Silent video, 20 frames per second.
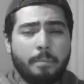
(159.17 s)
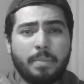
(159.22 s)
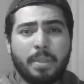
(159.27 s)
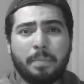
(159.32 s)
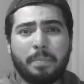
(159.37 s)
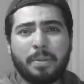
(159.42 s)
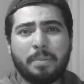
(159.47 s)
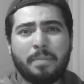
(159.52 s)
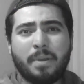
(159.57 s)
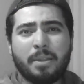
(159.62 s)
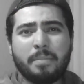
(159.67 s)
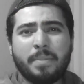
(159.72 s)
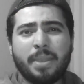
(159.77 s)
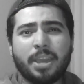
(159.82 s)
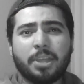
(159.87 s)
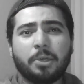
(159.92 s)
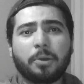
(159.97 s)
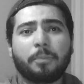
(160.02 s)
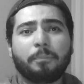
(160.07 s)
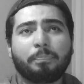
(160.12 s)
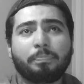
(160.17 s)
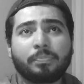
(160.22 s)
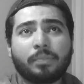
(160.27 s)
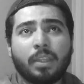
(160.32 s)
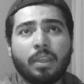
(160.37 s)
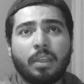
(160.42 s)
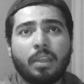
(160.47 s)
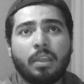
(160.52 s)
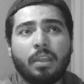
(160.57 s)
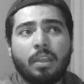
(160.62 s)
Mi primer miedo.
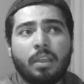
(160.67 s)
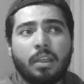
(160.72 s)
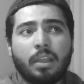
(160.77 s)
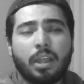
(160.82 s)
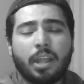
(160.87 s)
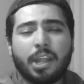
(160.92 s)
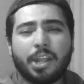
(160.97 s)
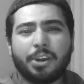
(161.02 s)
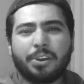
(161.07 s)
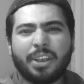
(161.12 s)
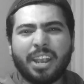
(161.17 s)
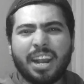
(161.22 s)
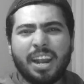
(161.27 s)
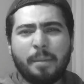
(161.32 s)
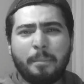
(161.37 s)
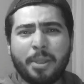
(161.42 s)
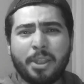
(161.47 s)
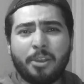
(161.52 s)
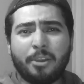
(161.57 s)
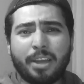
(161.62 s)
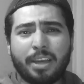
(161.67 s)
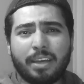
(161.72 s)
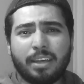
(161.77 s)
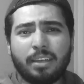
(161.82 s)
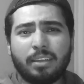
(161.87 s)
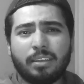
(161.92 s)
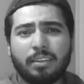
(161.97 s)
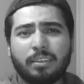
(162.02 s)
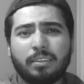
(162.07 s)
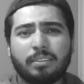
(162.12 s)
Creo que a la
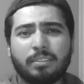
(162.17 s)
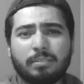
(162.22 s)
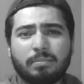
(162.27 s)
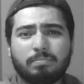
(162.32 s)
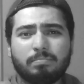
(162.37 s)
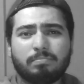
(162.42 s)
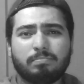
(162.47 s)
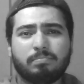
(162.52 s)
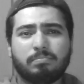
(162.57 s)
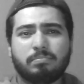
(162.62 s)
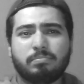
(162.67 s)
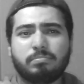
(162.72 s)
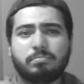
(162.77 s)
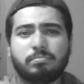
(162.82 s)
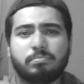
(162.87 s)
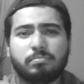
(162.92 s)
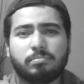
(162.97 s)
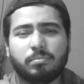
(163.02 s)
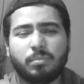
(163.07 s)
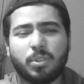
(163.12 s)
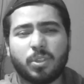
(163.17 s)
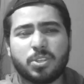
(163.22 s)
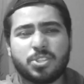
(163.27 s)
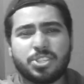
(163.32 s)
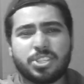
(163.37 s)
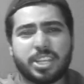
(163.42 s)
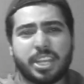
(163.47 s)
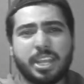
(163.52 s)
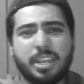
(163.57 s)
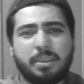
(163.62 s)
mayoría, no
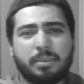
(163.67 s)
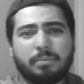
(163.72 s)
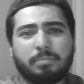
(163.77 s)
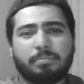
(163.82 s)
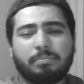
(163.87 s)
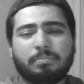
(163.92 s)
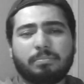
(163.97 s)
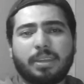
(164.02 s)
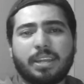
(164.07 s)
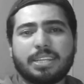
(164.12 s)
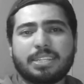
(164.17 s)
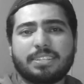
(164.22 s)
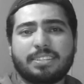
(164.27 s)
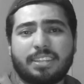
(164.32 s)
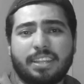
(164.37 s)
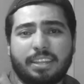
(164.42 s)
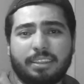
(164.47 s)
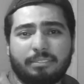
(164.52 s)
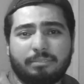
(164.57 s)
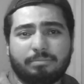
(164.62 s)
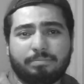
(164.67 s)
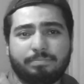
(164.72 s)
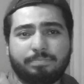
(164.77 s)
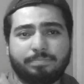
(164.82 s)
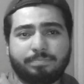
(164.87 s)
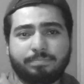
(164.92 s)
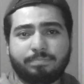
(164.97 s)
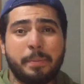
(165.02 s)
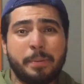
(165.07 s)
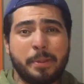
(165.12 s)
sé, este...
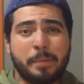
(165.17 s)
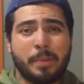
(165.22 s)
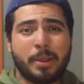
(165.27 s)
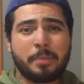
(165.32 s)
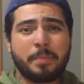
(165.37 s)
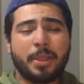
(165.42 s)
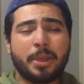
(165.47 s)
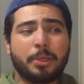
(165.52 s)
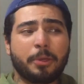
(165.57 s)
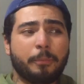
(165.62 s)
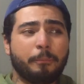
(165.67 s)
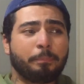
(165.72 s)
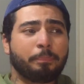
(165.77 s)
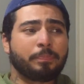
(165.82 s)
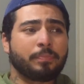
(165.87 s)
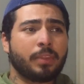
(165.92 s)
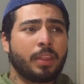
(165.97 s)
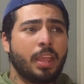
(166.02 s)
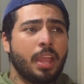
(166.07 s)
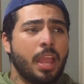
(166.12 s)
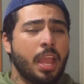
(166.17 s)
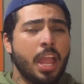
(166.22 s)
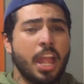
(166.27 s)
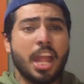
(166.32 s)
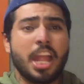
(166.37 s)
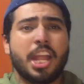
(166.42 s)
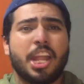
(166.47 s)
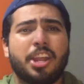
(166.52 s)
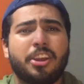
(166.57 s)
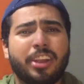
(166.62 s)
Mi primer miedo.
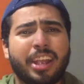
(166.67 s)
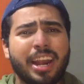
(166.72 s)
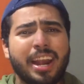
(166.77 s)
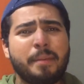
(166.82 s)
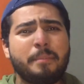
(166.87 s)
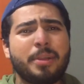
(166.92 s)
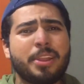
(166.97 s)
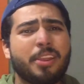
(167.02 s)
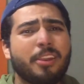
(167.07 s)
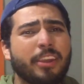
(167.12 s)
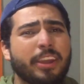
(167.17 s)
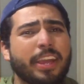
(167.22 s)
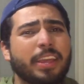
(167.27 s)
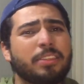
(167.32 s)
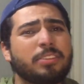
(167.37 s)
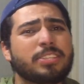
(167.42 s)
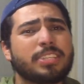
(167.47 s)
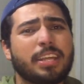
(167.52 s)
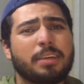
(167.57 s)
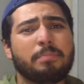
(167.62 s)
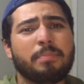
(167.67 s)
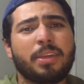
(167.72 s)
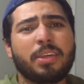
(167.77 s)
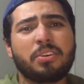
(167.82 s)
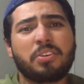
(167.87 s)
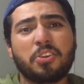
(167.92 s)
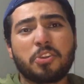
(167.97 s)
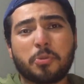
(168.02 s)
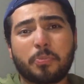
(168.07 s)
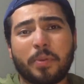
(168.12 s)
Creo que la mayoría nos da
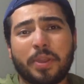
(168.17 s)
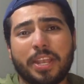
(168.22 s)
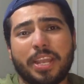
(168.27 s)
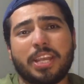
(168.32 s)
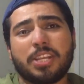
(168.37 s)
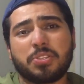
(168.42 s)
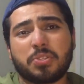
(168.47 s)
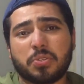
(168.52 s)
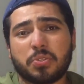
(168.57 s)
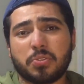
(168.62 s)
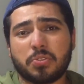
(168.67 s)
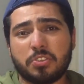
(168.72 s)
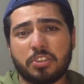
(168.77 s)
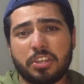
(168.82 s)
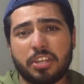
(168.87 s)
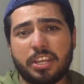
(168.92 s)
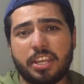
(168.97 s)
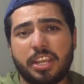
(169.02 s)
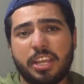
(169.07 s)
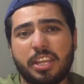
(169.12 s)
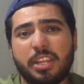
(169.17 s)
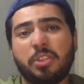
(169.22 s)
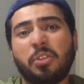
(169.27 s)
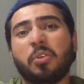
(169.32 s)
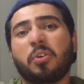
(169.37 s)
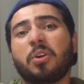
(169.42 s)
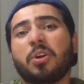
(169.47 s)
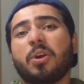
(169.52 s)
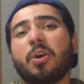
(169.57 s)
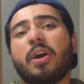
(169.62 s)
miedo a los payasos y
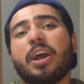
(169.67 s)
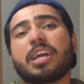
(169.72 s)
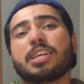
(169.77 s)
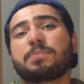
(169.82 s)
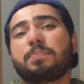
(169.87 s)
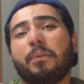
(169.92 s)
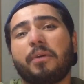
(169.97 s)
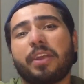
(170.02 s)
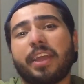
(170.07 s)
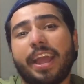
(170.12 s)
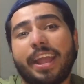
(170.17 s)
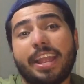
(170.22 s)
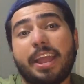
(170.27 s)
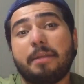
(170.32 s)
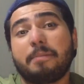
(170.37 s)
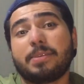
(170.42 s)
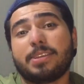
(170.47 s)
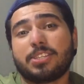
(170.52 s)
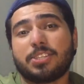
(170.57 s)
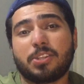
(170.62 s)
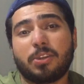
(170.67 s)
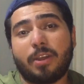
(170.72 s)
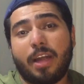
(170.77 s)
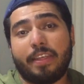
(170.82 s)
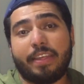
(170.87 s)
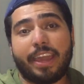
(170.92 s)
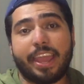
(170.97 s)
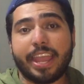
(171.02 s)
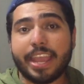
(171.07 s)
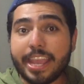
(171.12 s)
no es porque haya visto
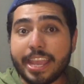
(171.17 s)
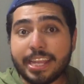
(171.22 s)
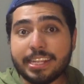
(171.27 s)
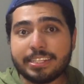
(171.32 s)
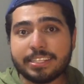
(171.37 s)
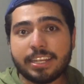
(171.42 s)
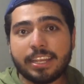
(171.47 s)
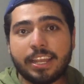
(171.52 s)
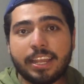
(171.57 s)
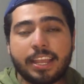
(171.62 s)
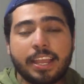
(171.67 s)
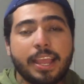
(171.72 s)
la de It